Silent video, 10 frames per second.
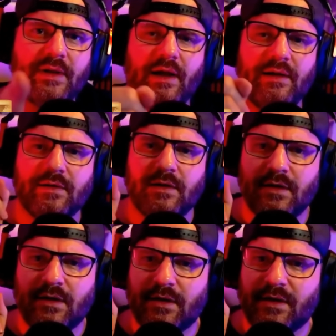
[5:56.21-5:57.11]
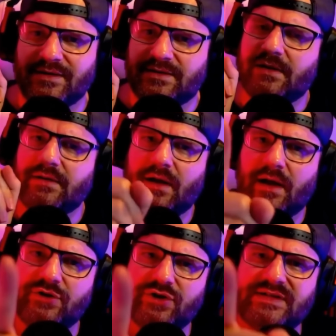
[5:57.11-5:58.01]
ja. Ich hatte
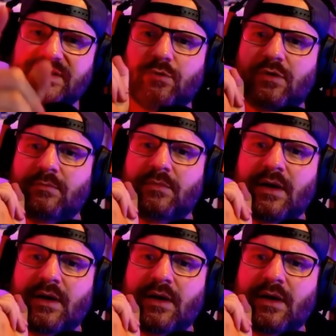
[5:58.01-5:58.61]
keinen Shitstorm